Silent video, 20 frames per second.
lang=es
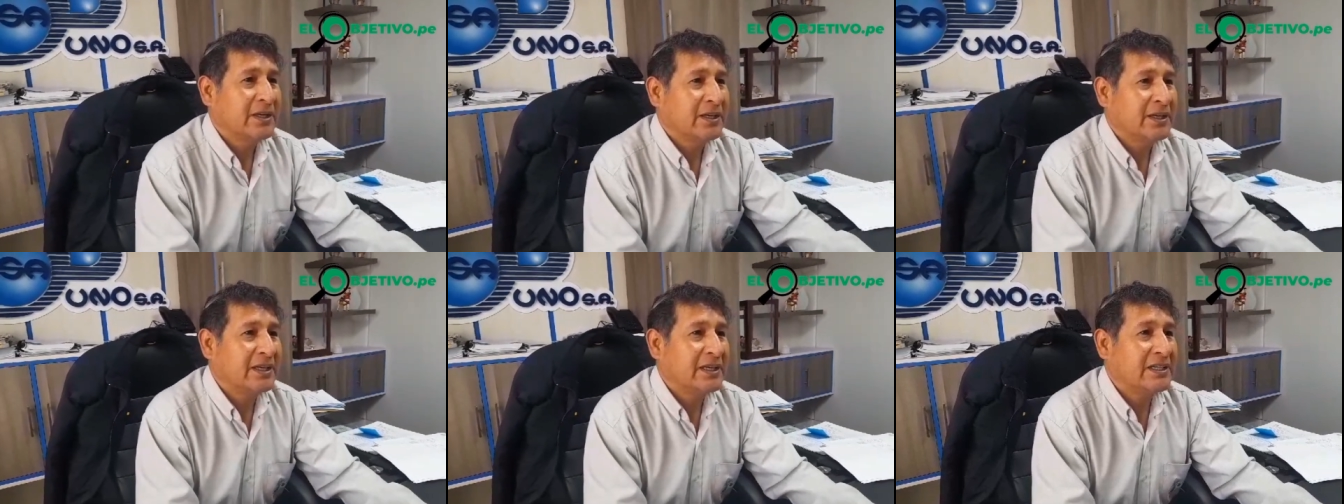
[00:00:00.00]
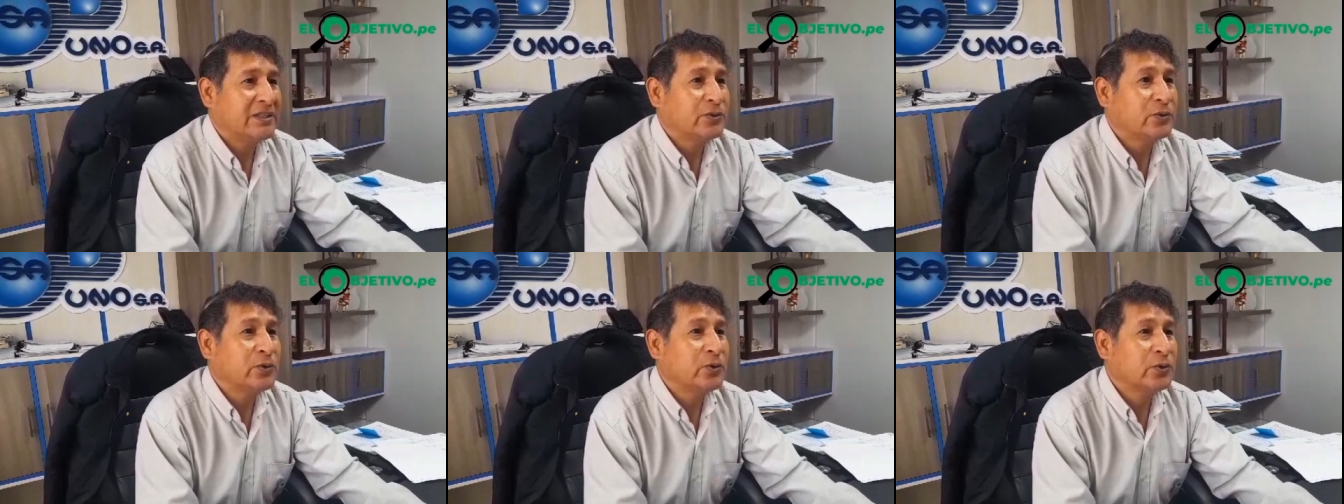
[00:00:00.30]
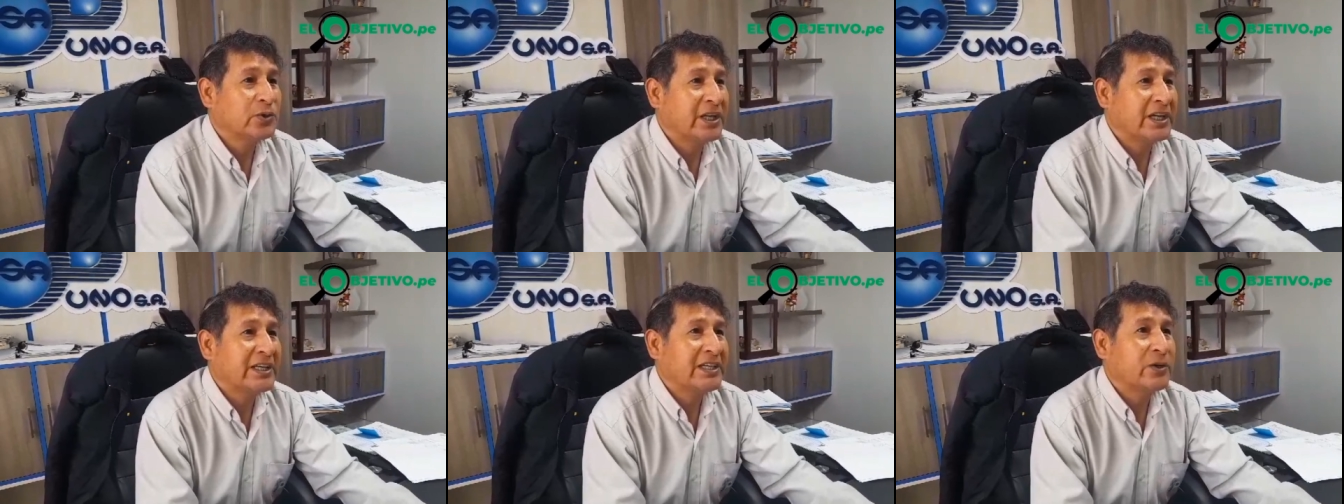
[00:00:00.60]
el estudio
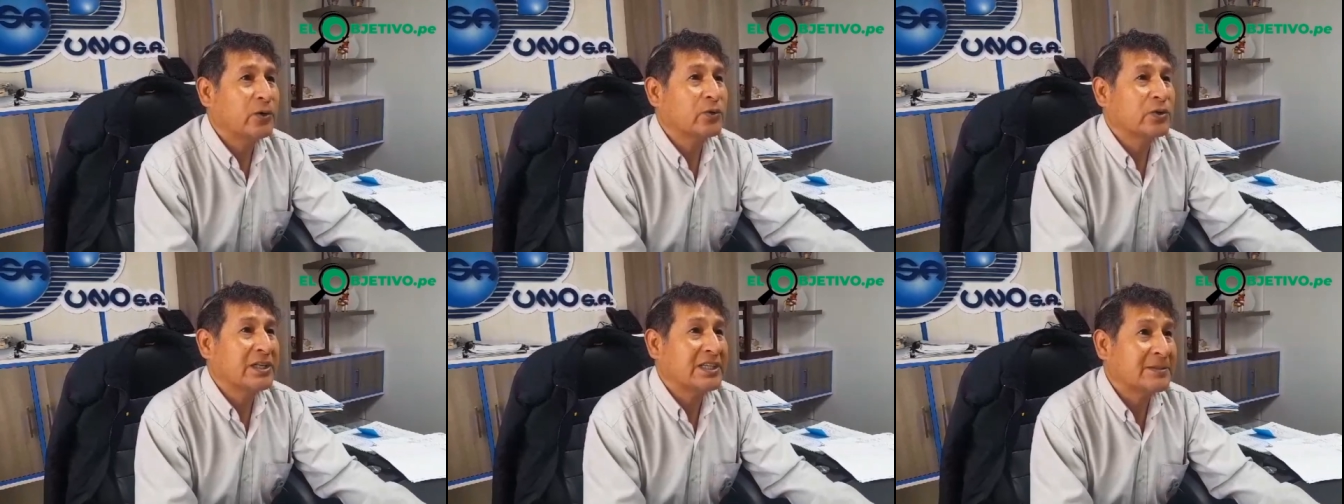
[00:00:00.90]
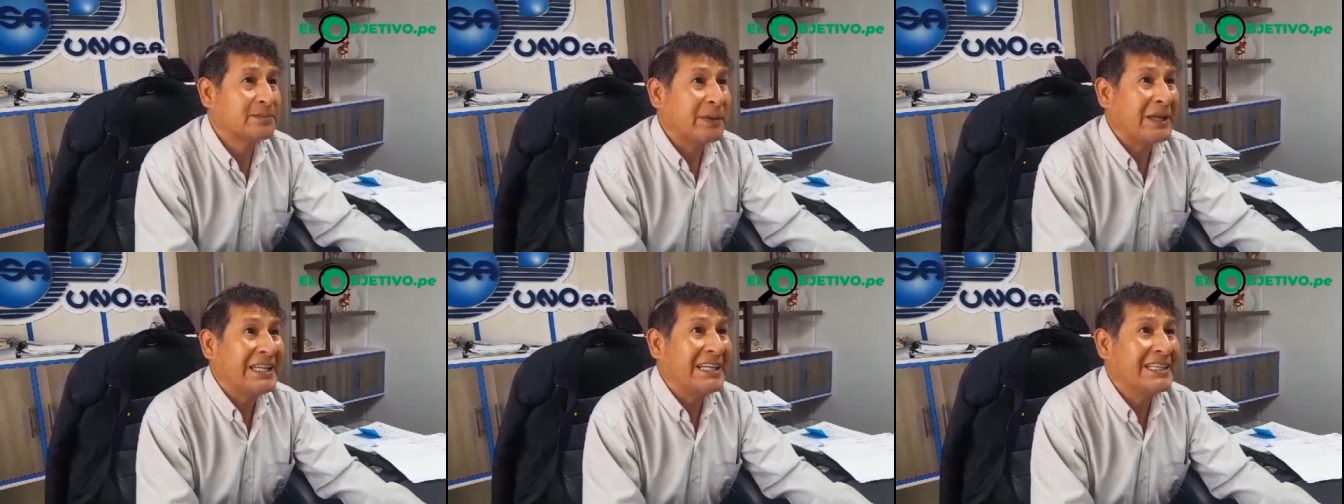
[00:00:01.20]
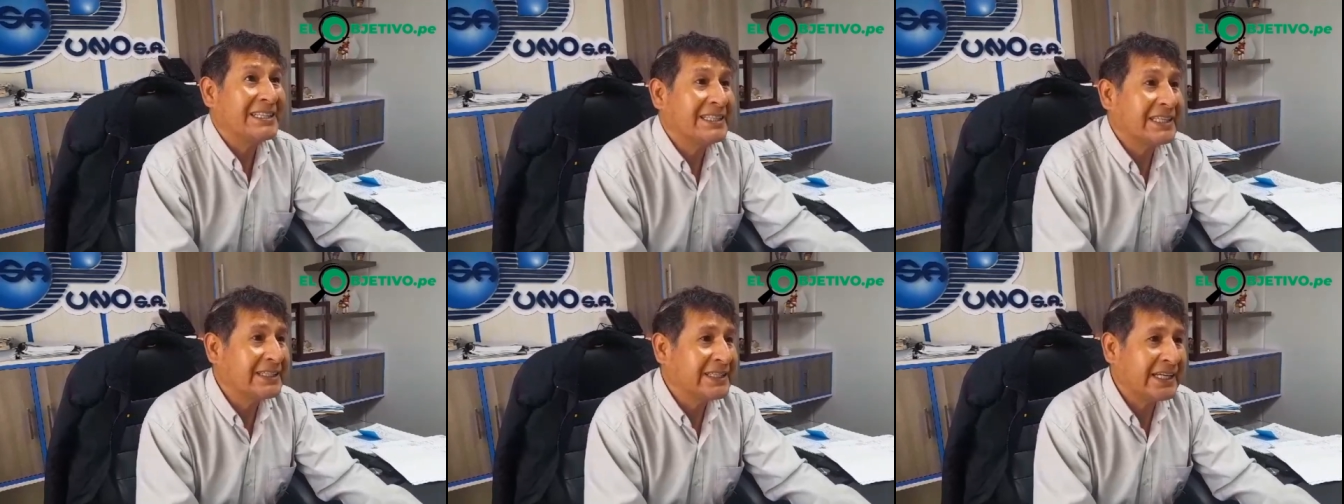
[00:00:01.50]
técnico, el
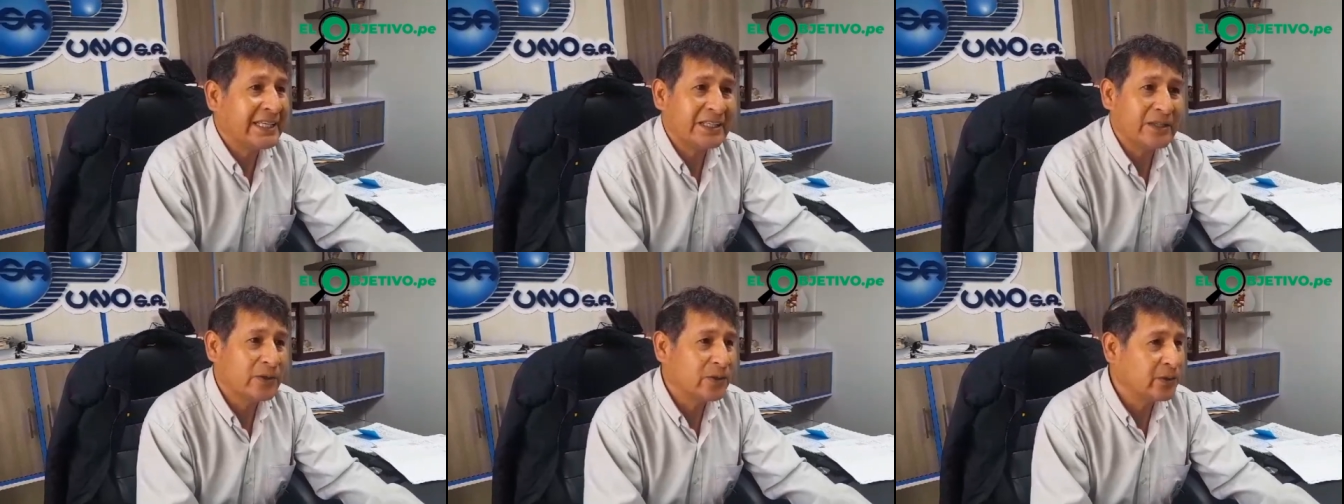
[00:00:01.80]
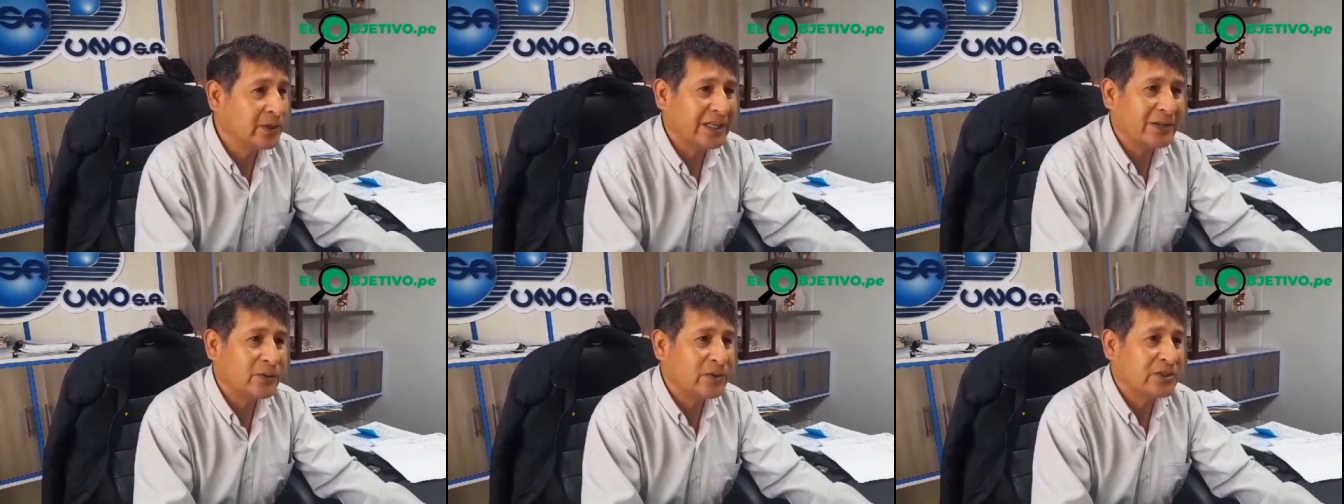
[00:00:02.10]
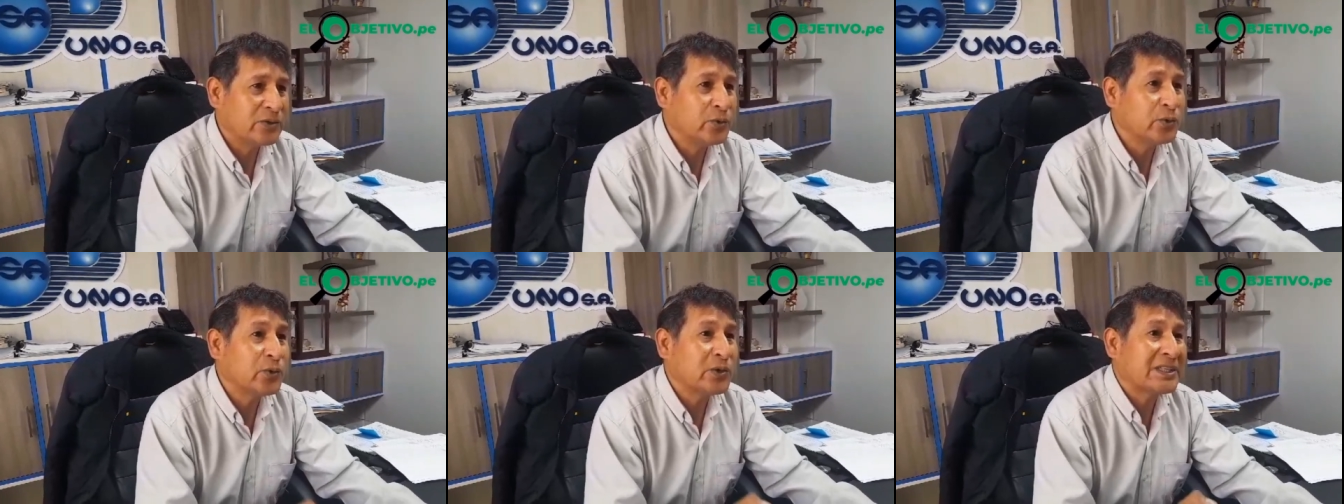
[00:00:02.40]
expediente técnico, ya no
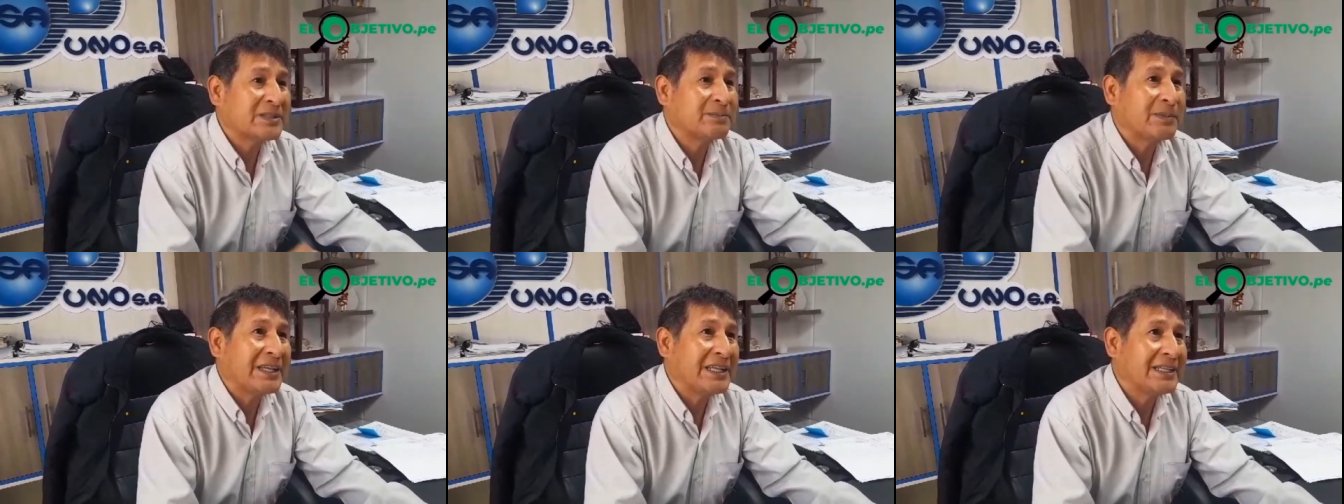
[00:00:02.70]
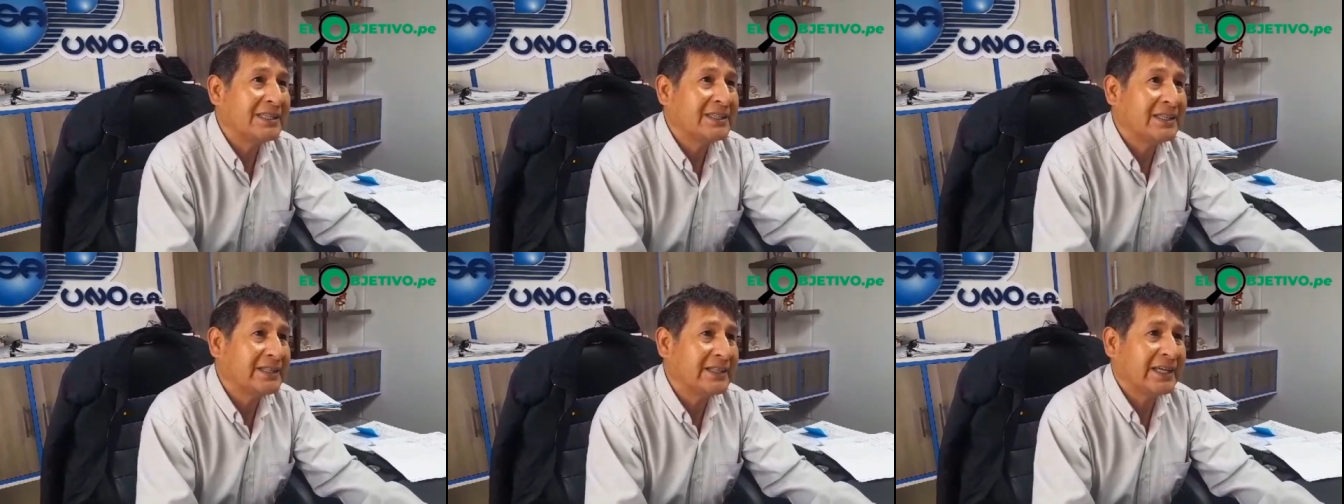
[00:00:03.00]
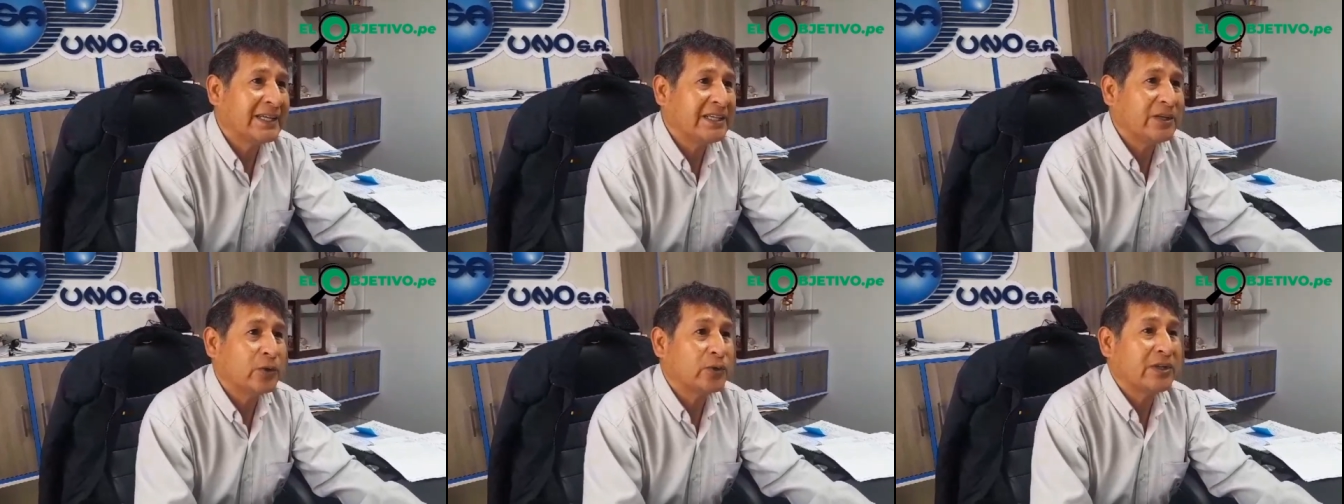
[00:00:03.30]
estudio, expediente
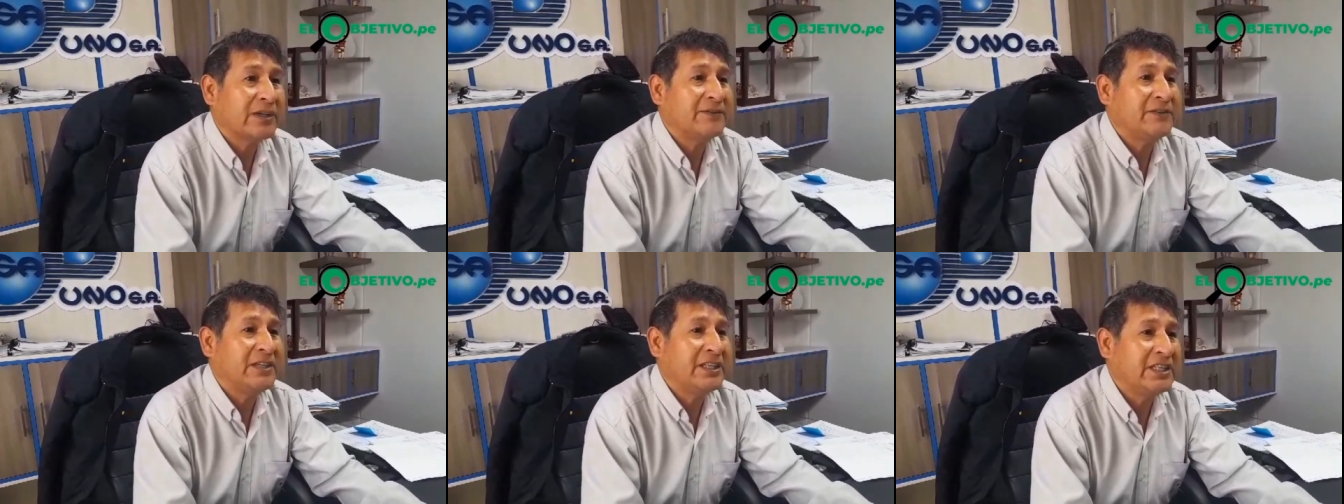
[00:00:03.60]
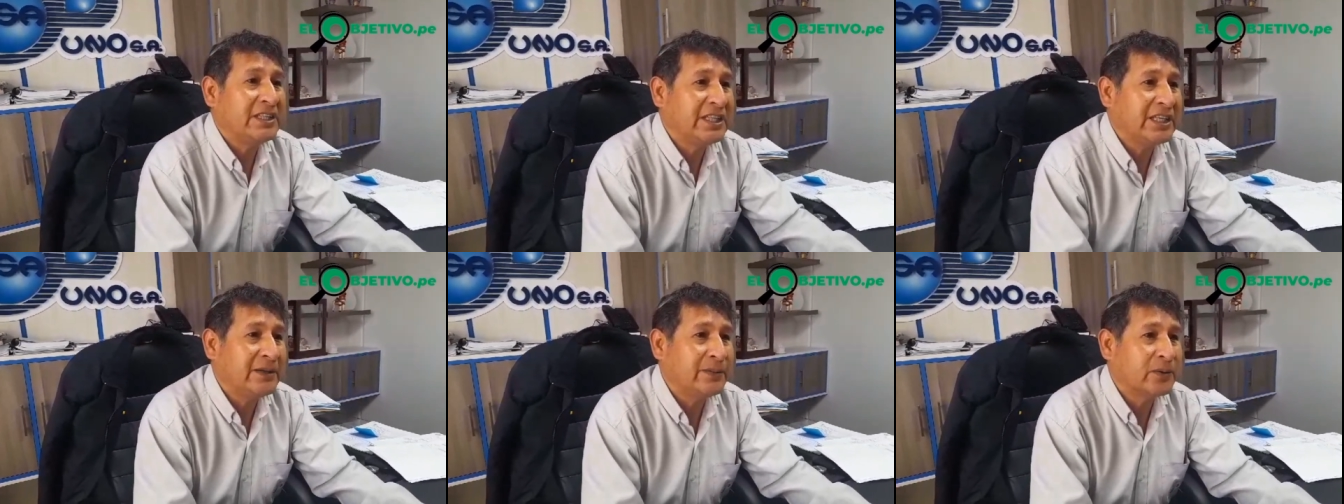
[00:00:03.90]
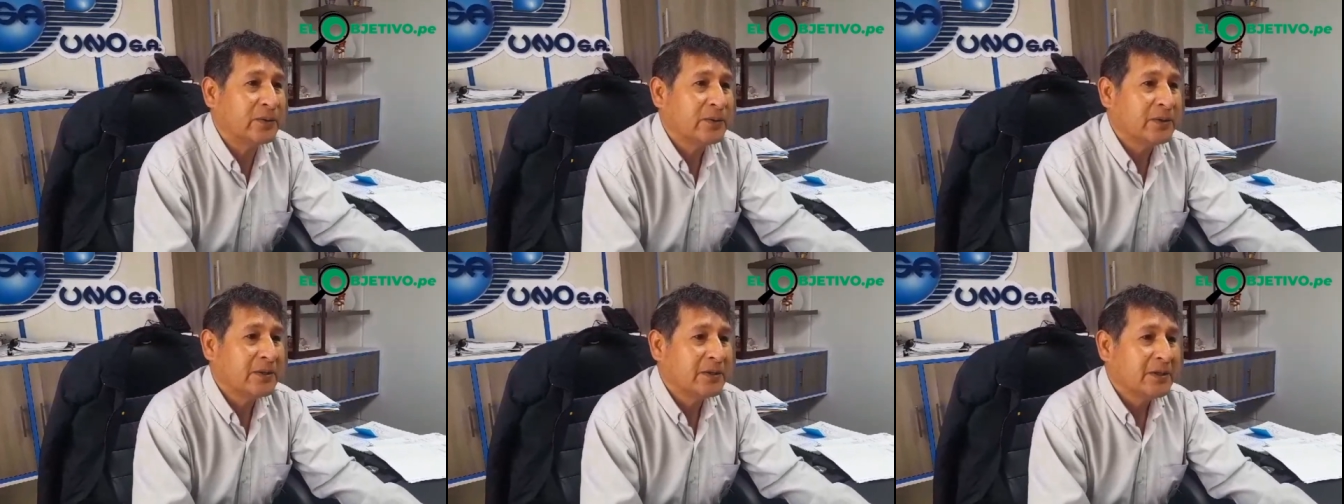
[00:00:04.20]
técnico definitivo,